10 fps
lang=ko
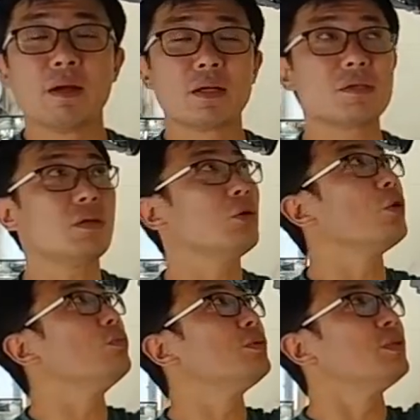그래서
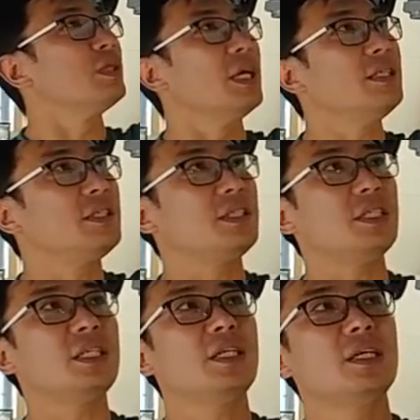이런 부분들,
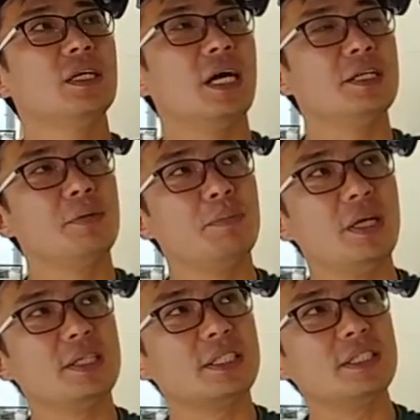엣지 아니면
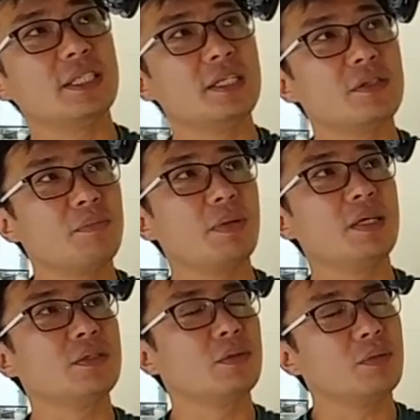밀림 친 자리,
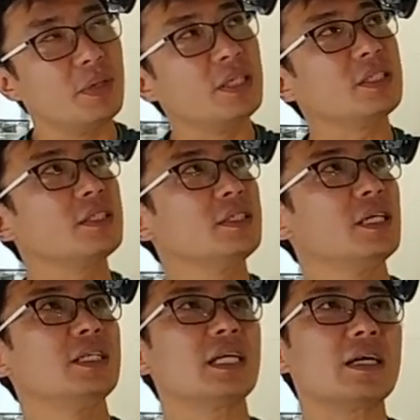선반으로 밀림 친
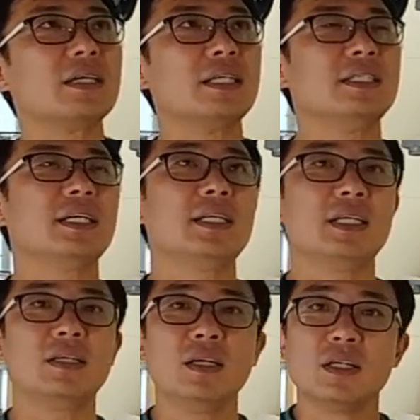자리, 깎아낸
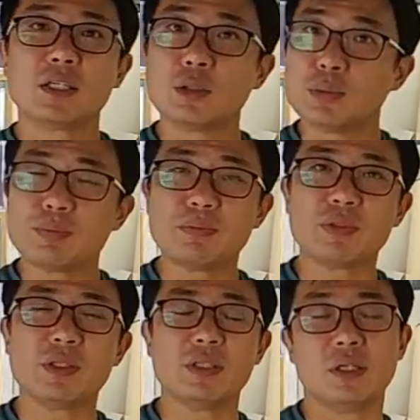자리, 그리고
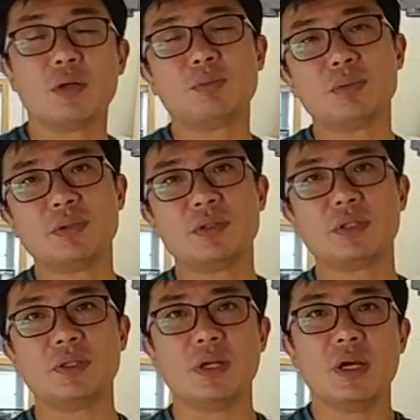부품들 이런
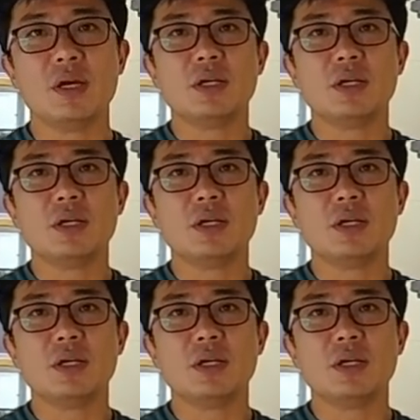부분들은